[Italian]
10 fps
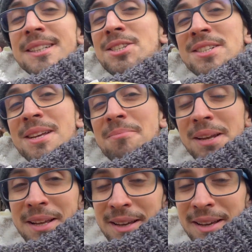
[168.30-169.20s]
dice sempre
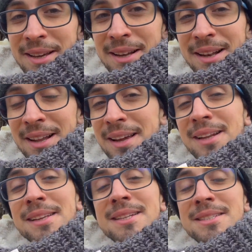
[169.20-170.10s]
che le
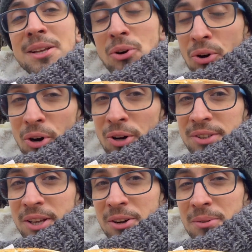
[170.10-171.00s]
grandezze non
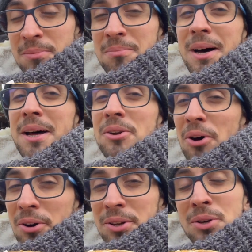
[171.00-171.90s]
contano, ma
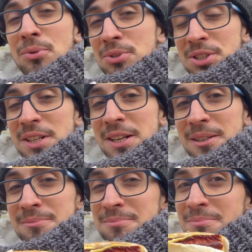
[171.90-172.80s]
non in cucina.
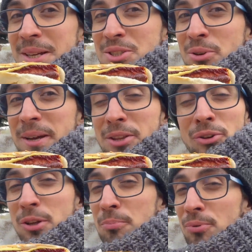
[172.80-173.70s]
Mezzo metro di
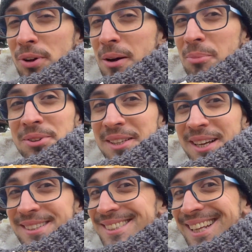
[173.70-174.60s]
pura
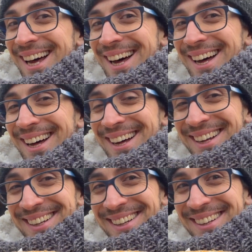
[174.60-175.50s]

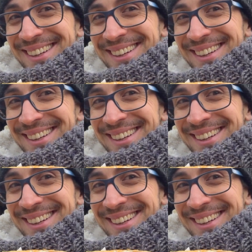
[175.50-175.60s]
bontà.